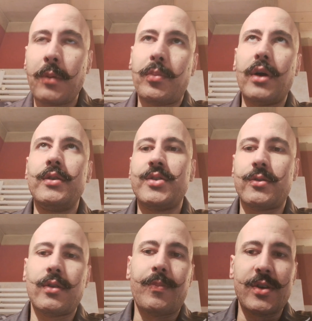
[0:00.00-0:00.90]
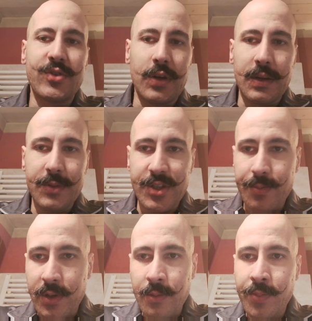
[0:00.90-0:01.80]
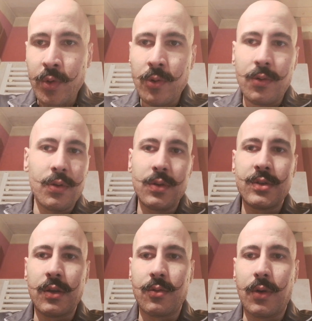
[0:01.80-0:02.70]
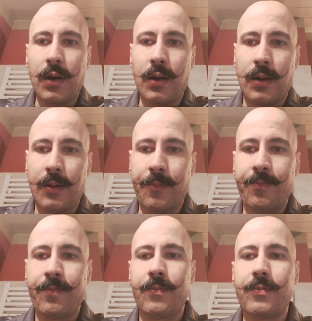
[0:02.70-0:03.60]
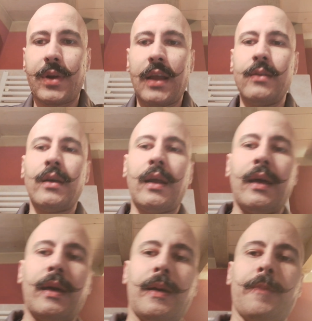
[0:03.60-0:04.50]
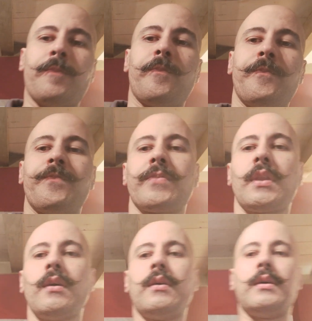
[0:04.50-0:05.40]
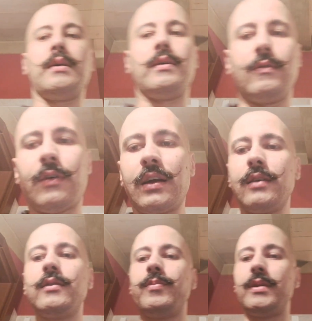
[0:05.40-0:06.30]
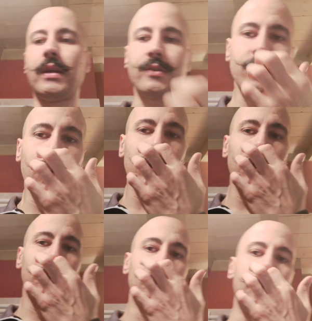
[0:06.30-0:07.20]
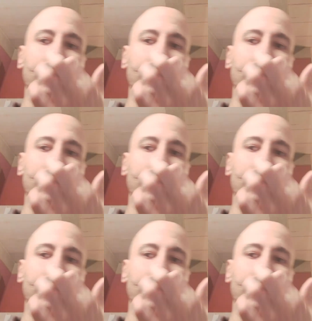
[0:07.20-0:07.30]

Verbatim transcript: Poi ho iniziato ad appassionarmi sempre di più, ho iniziato a prendere eh, vari tipi di rasoi,